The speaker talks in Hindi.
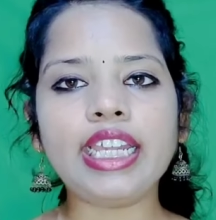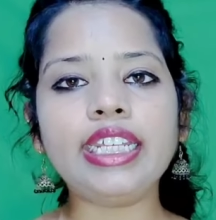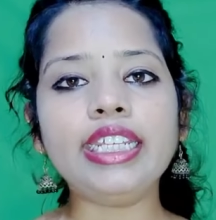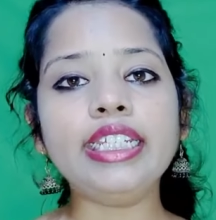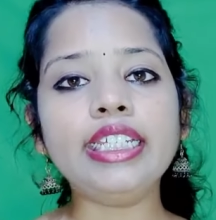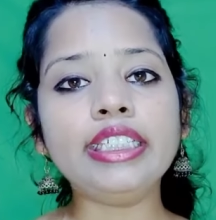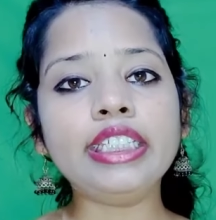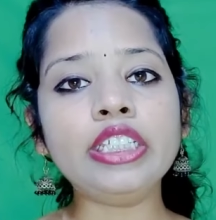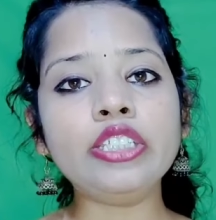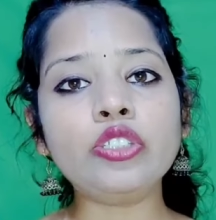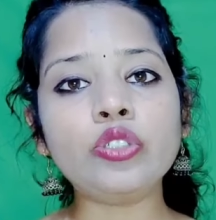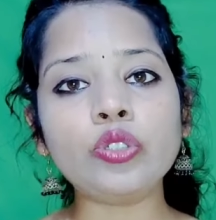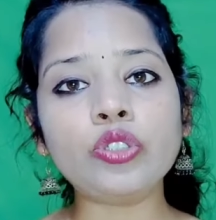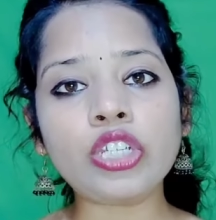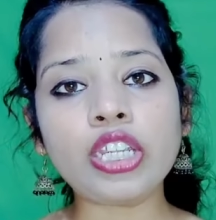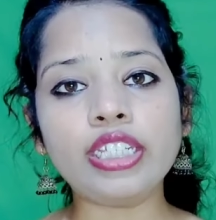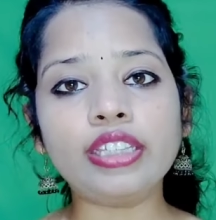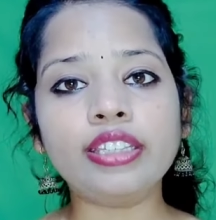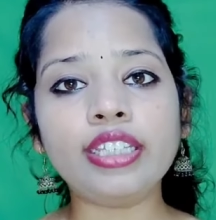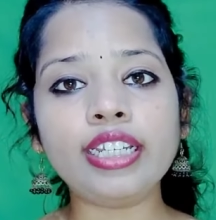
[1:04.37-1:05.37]
यानी कि
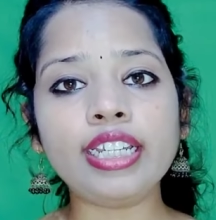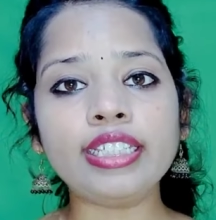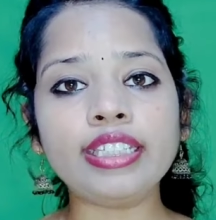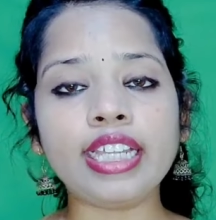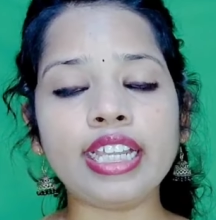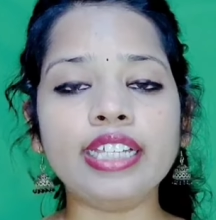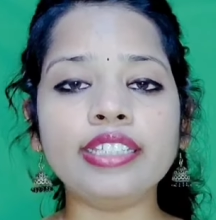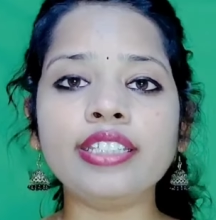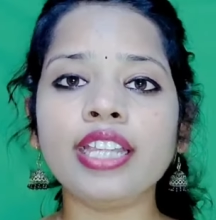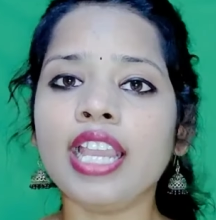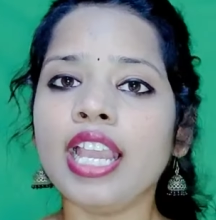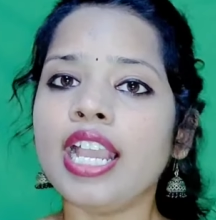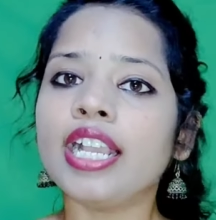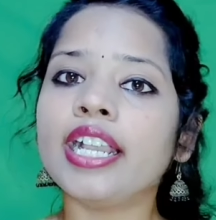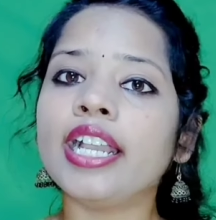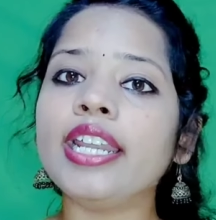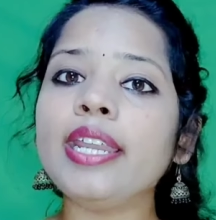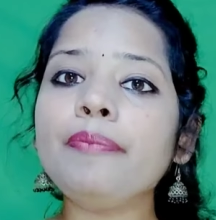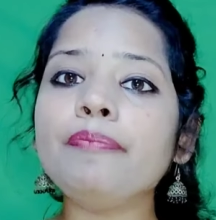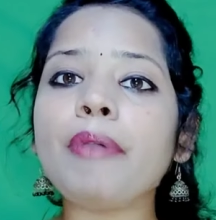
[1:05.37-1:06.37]
376 के तहत
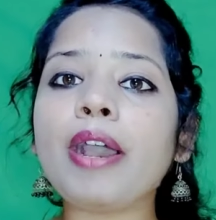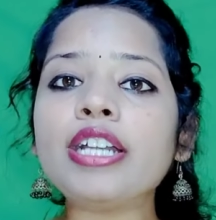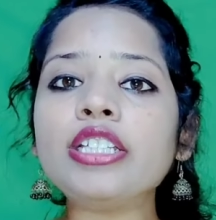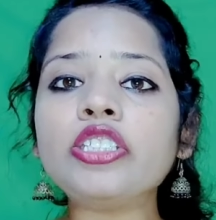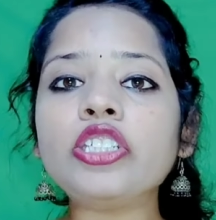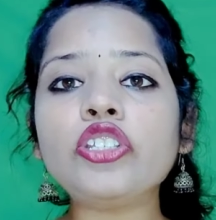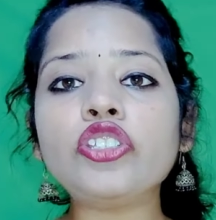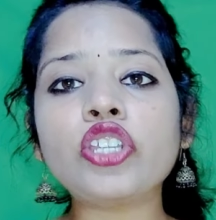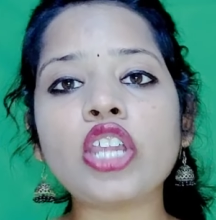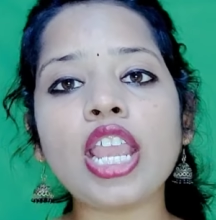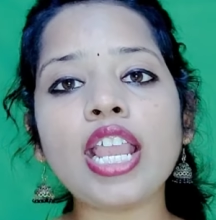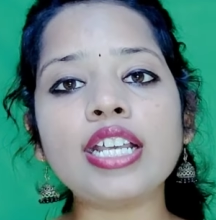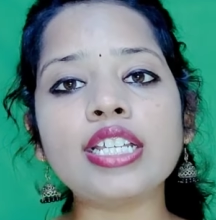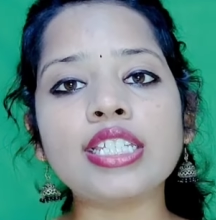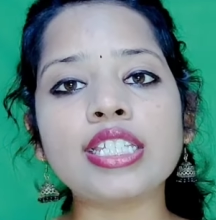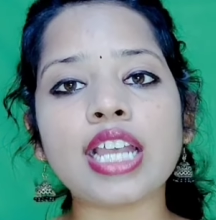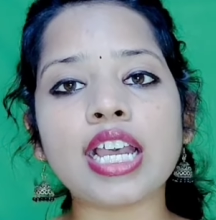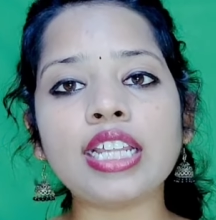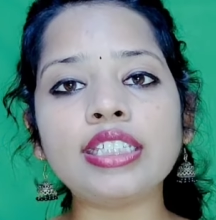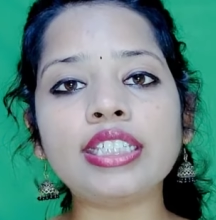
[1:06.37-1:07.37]
करीब पाँच से छः
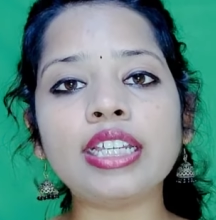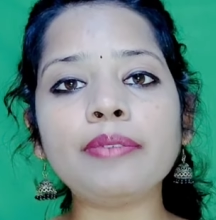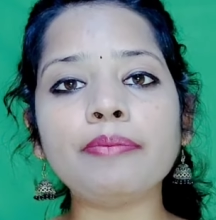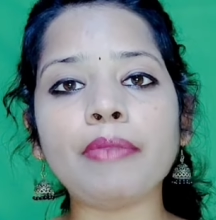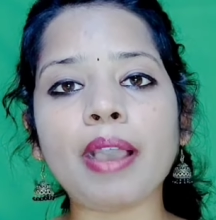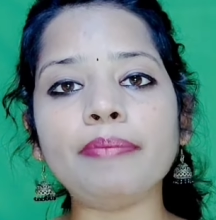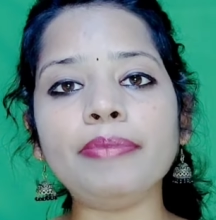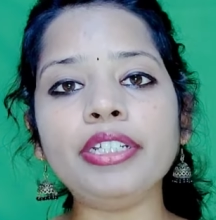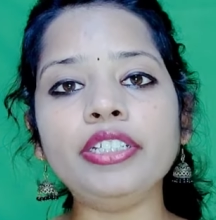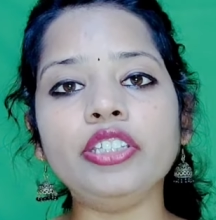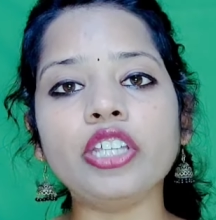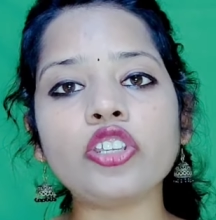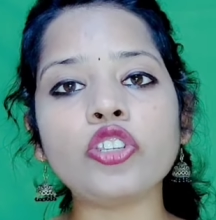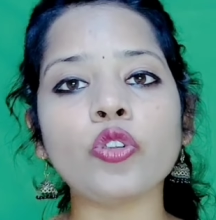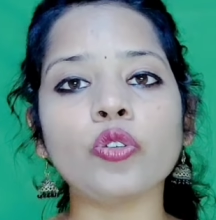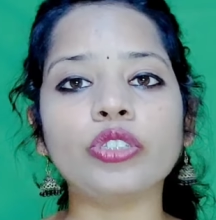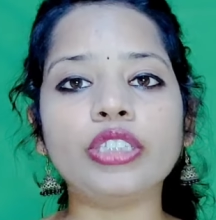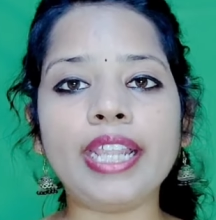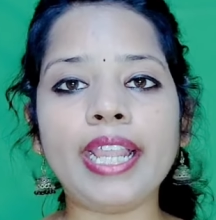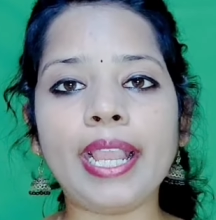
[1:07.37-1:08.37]
हज़ार तक मामले
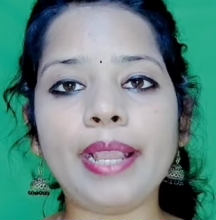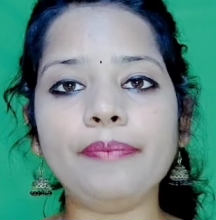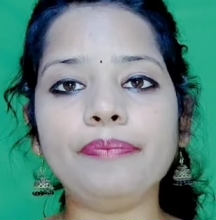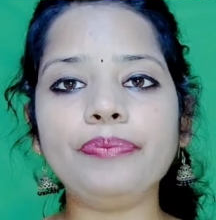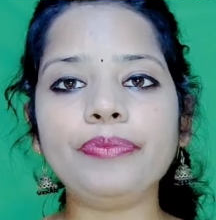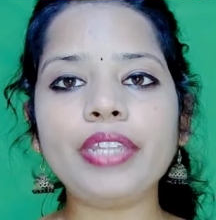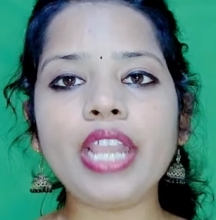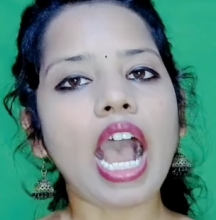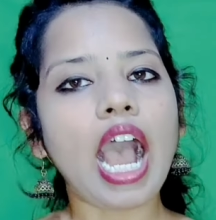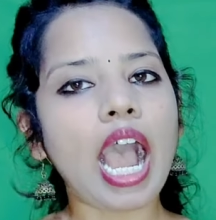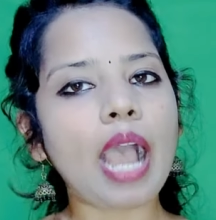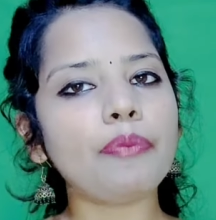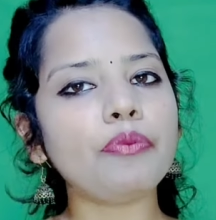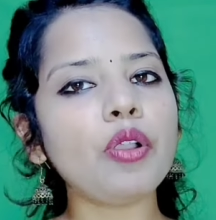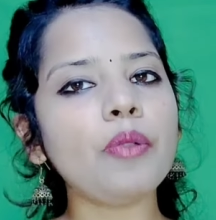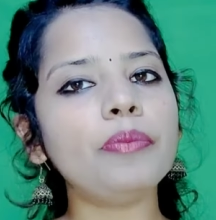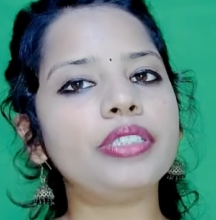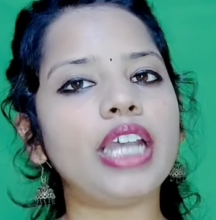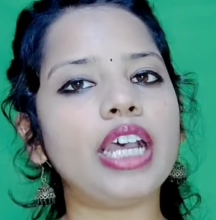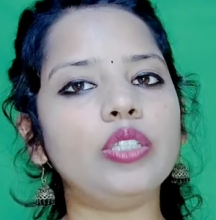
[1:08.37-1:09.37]
दर्ज होते हैं
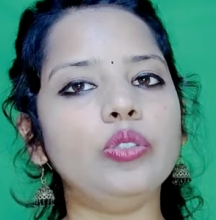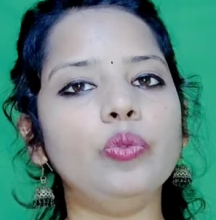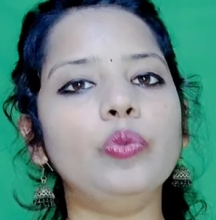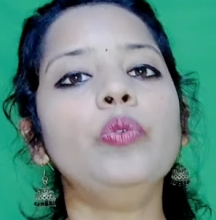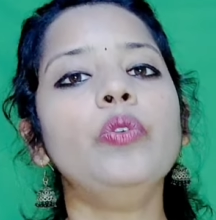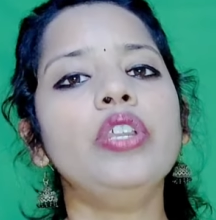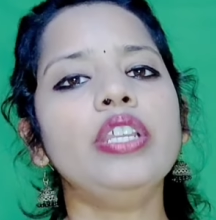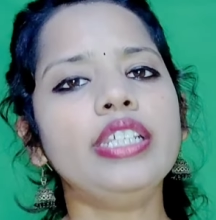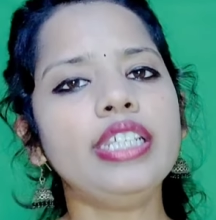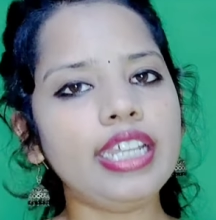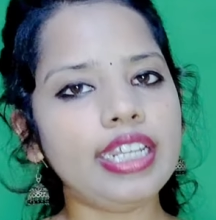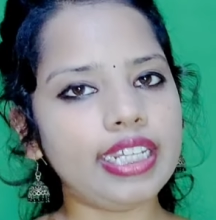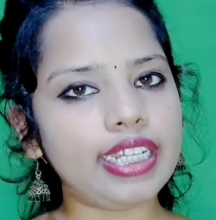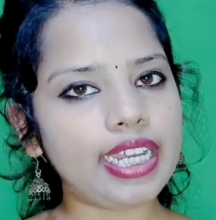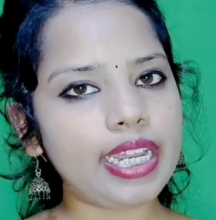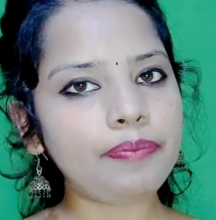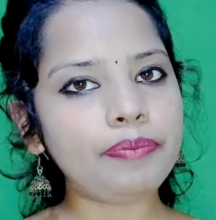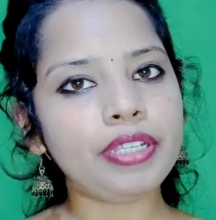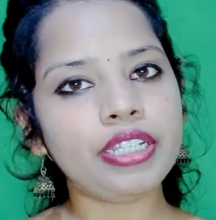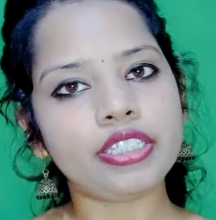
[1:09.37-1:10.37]
आपको बता दूं कि
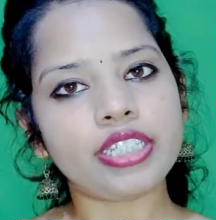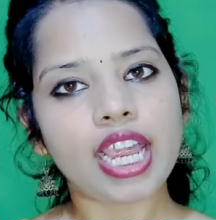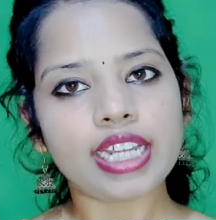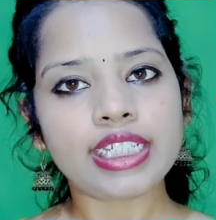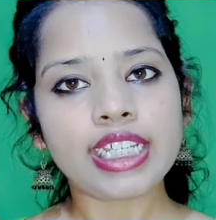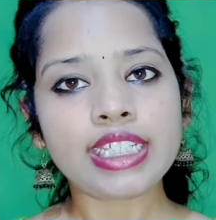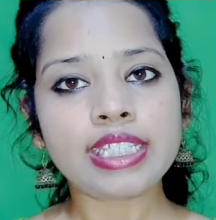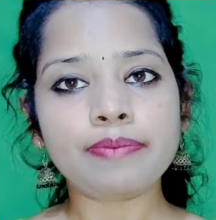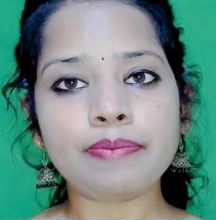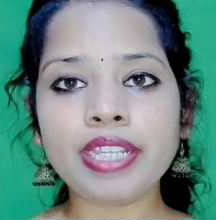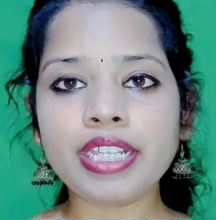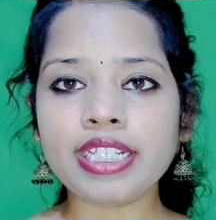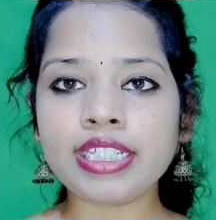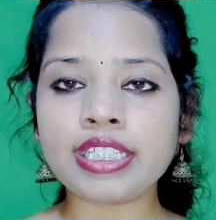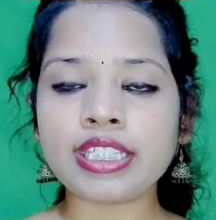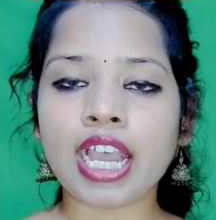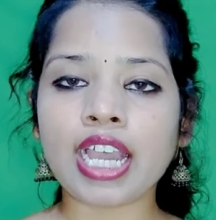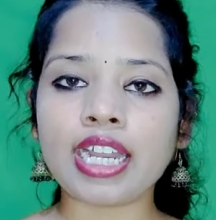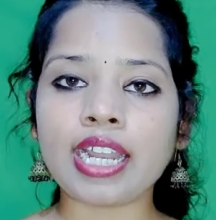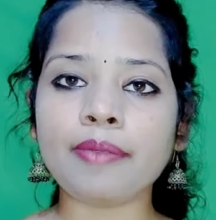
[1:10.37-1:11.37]
रेप के चार्जेस में
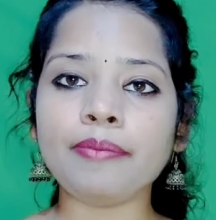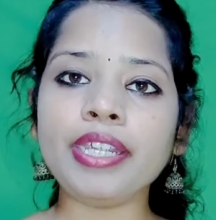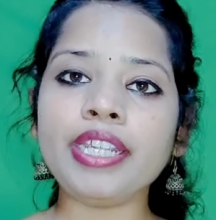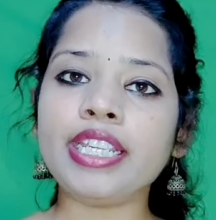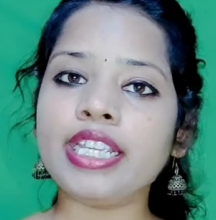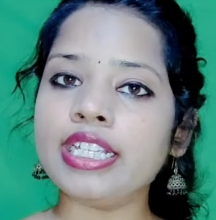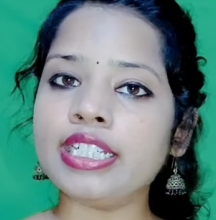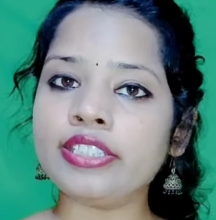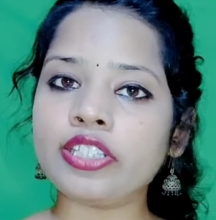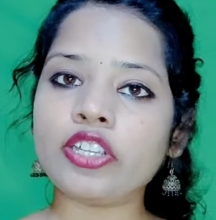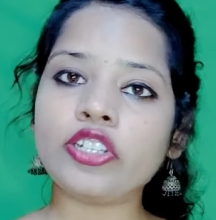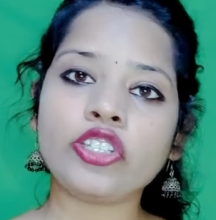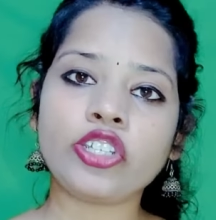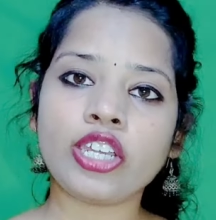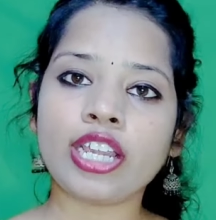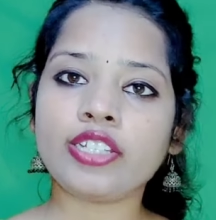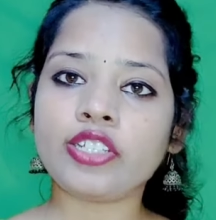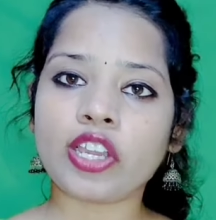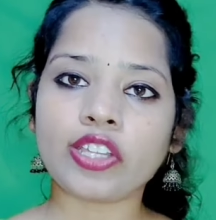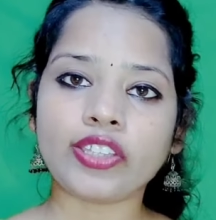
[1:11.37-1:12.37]
इस धारा में केस दर्ज
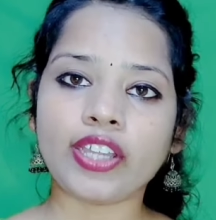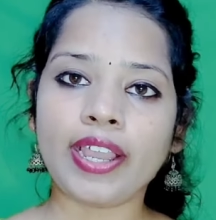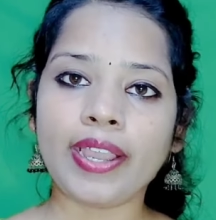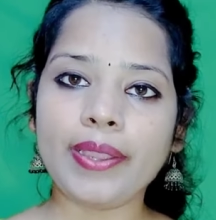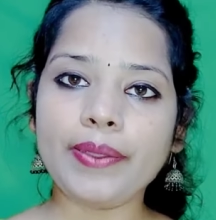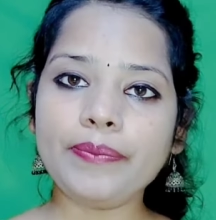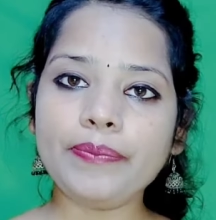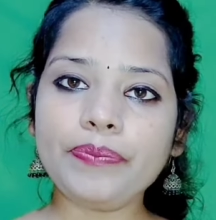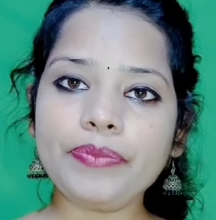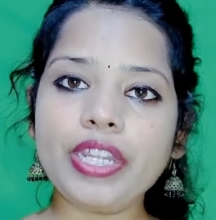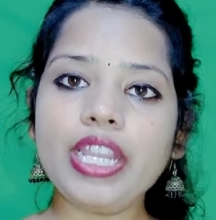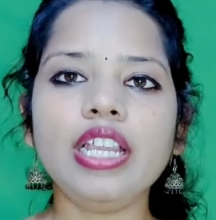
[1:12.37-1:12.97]
किया जाता है